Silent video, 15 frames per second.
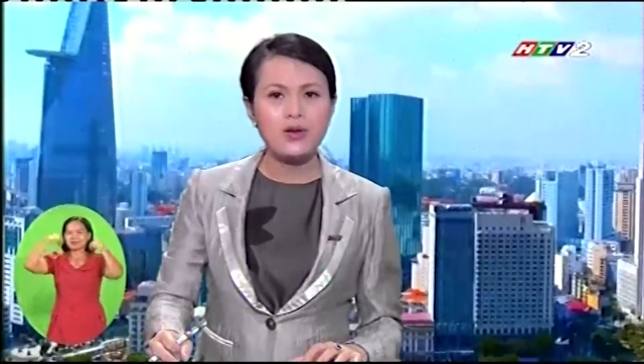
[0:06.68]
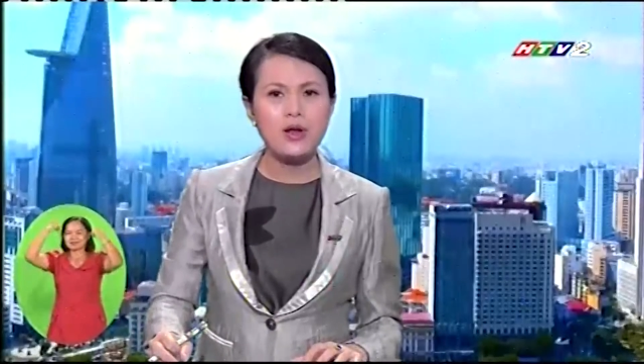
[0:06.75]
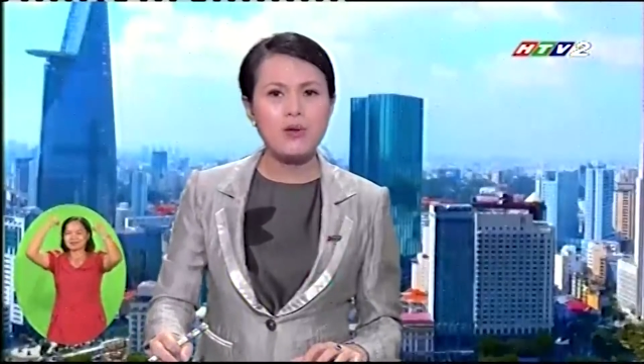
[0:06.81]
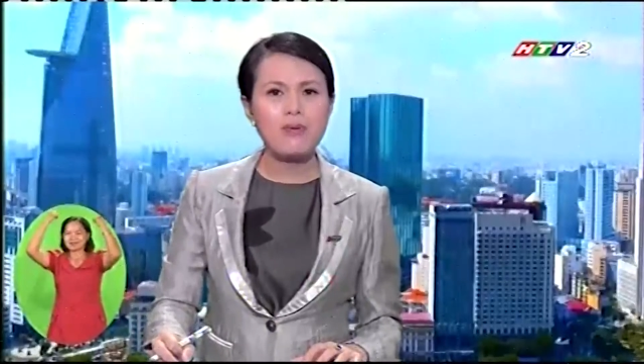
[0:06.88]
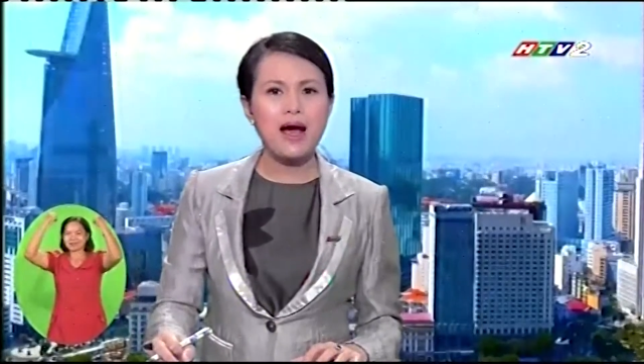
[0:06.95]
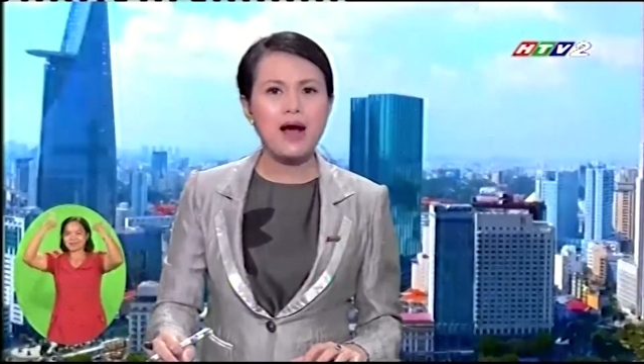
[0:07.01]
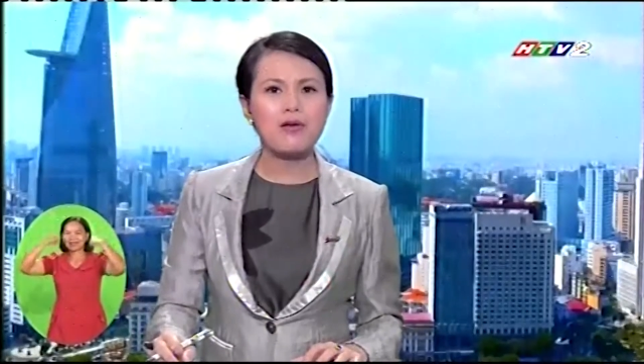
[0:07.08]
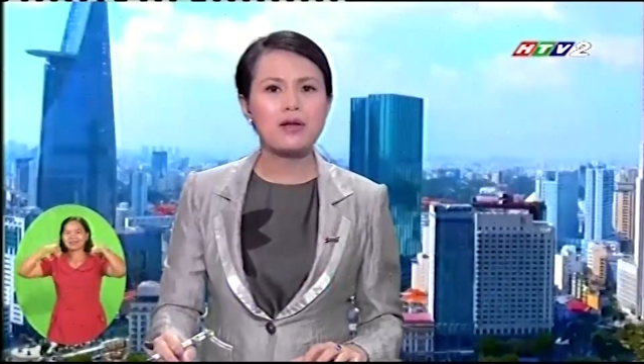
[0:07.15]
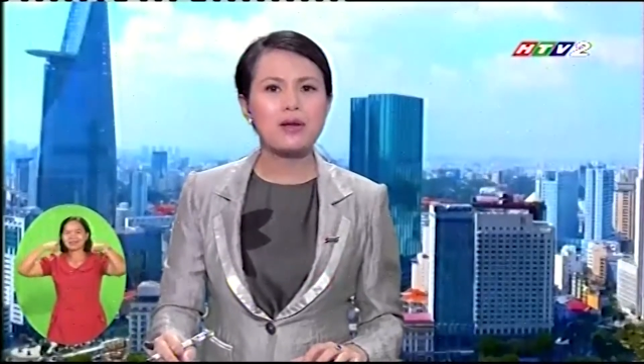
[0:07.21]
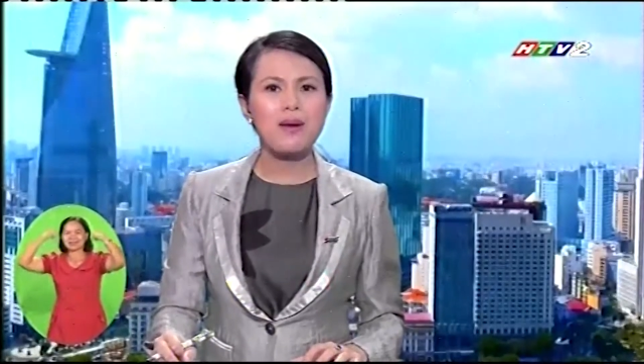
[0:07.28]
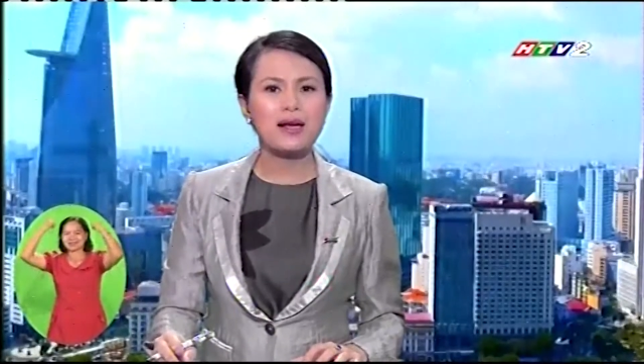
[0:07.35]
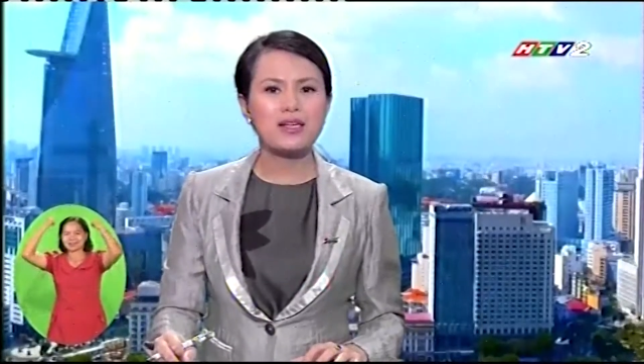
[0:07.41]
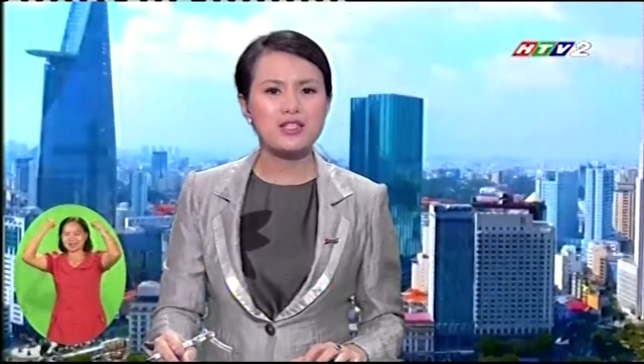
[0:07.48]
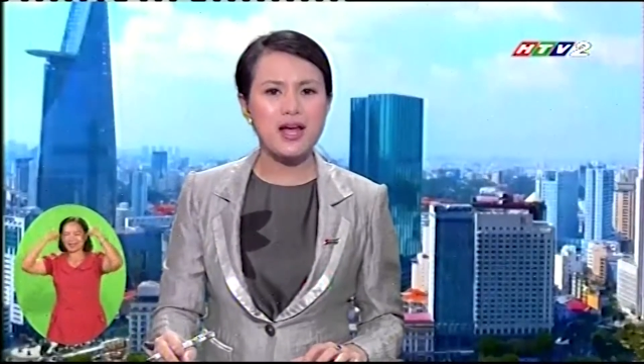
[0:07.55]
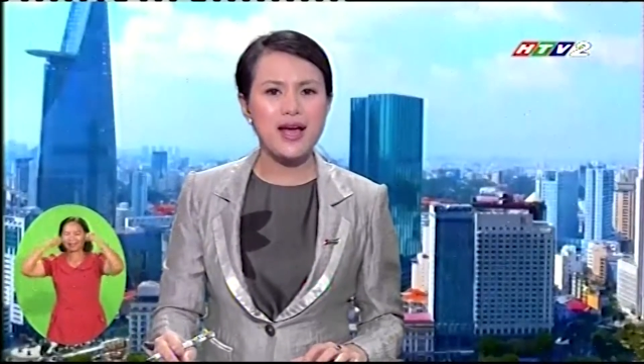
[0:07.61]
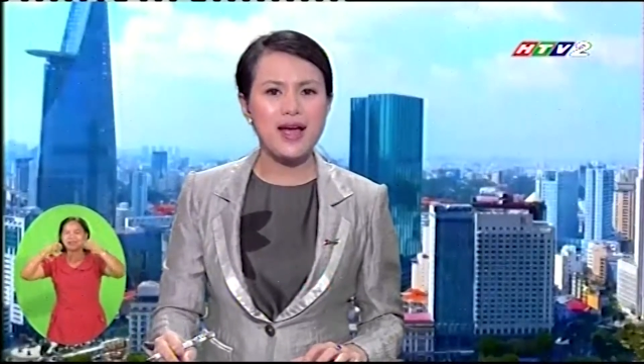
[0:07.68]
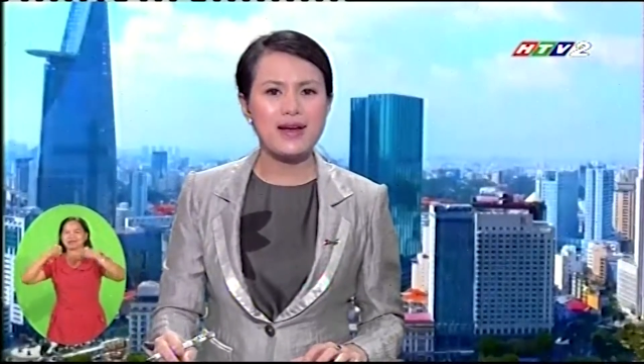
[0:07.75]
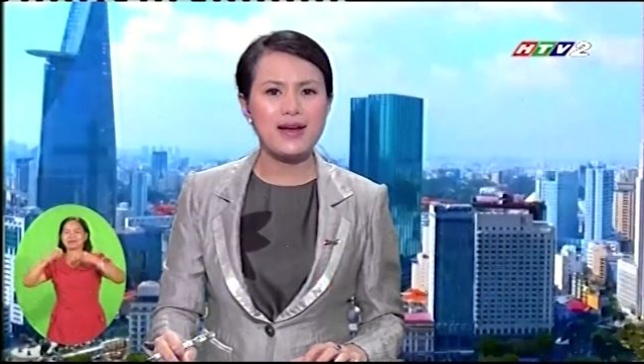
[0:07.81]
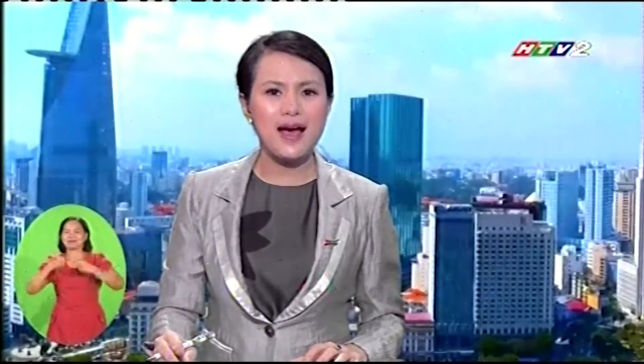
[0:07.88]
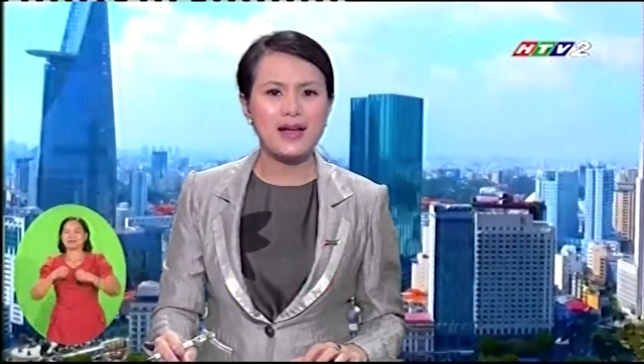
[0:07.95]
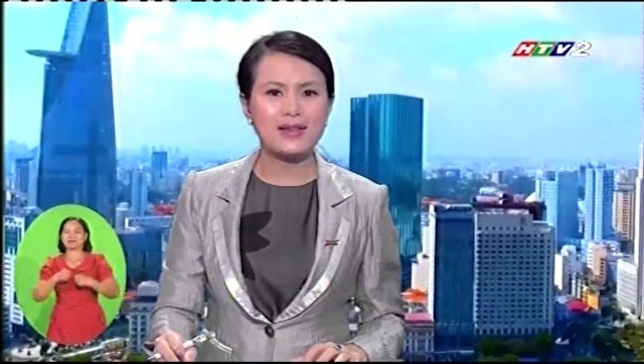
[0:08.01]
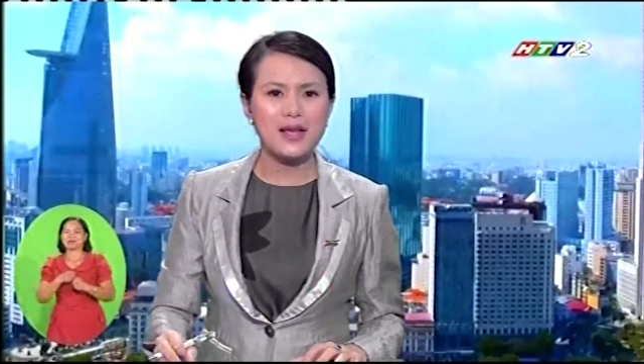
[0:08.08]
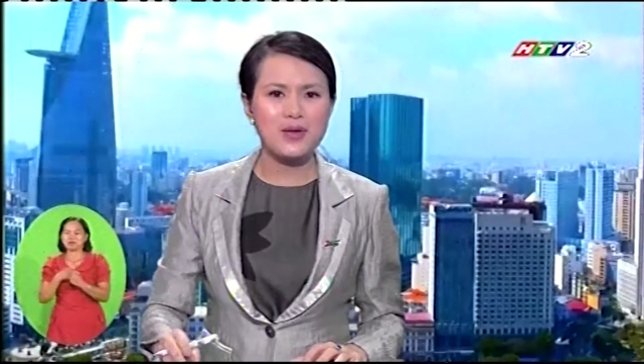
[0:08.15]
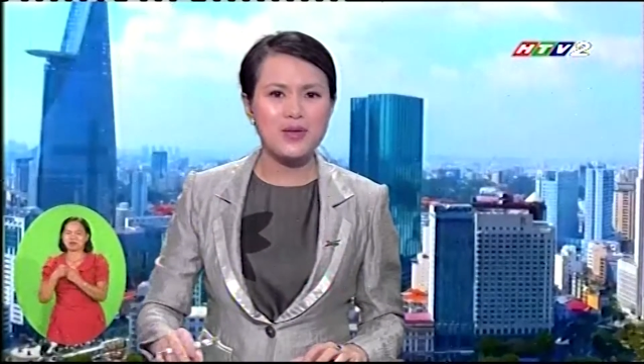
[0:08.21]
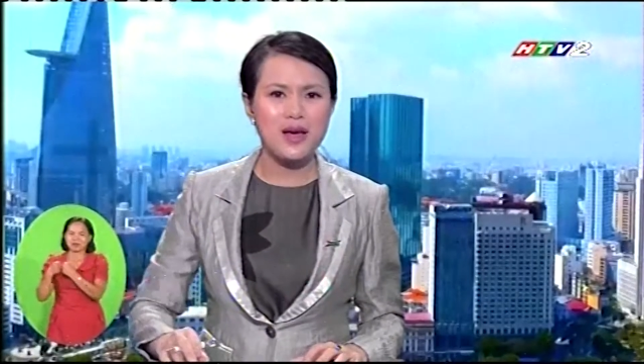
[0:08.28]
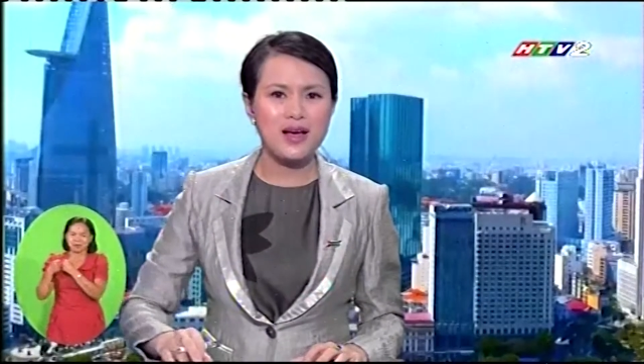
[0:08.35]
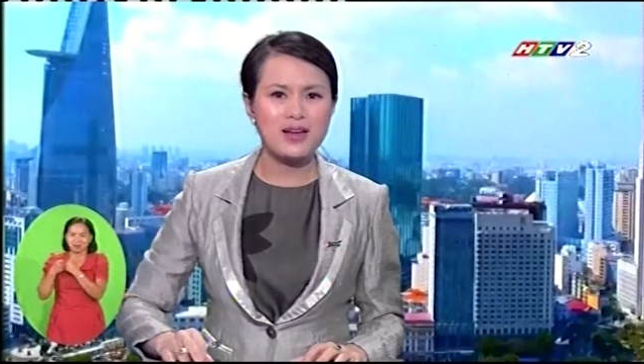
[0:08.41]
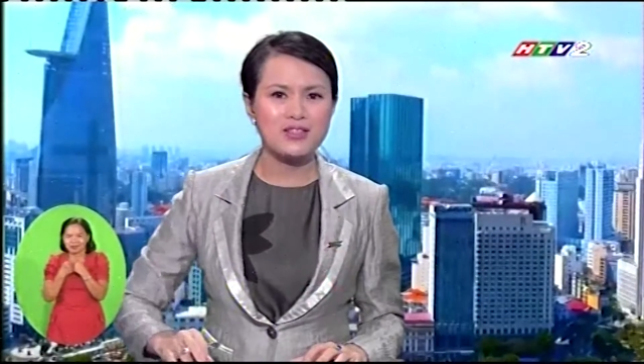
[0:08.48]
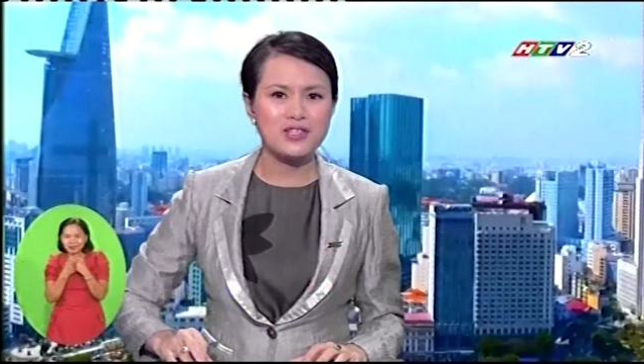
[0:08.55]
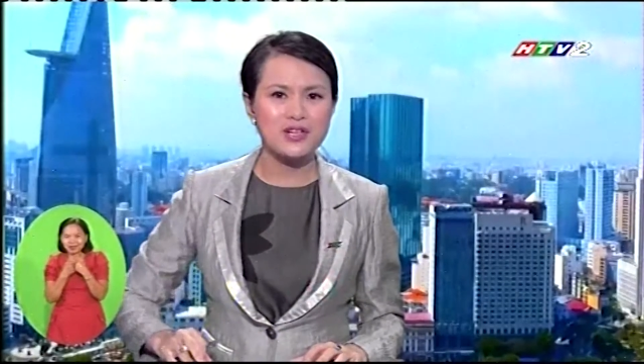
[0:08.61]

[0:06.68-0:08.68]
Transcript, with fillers: Đông đảo các bạn trẻ đã theo dõi hành